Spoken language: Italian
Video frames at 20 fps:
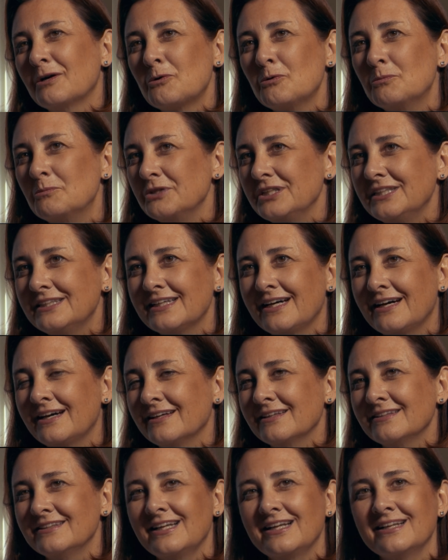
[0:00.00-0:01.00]

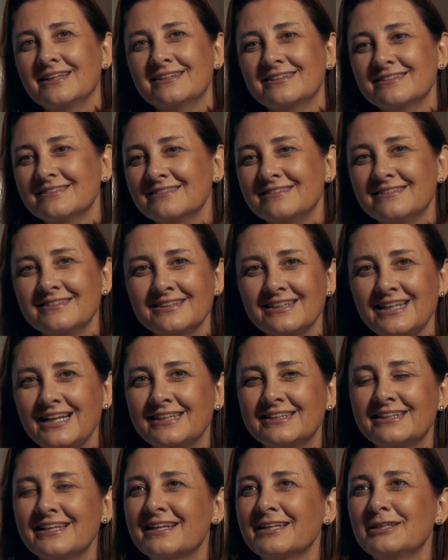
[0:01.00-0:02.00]
comunità e nel,
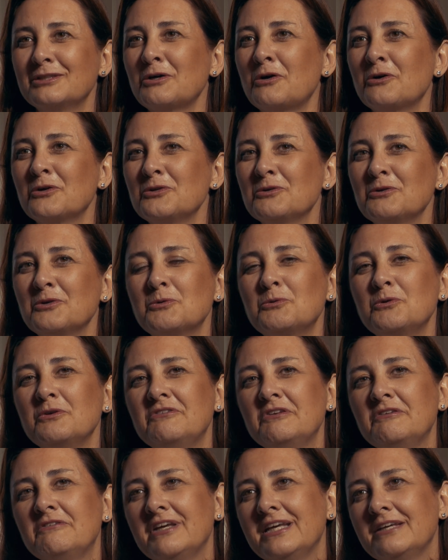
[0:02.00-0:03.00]
nel territorio in cui
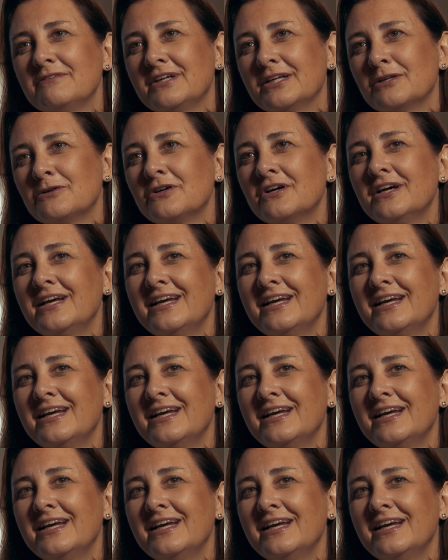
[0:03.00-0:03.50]
vivevano